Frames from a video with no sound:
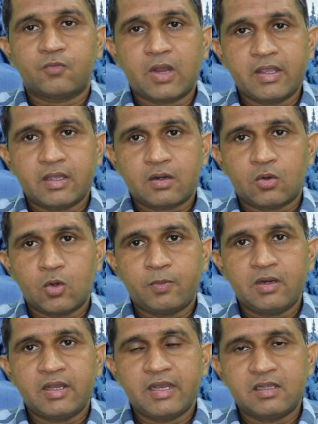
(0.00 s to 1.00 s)
फायर
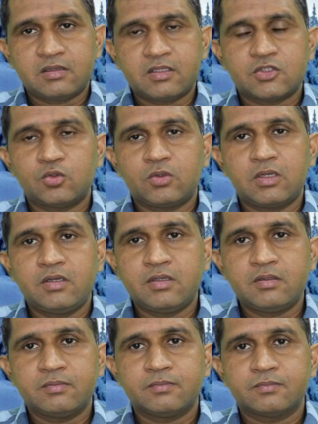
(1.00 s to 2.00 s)
ओपल हेल्थ इशू के लिए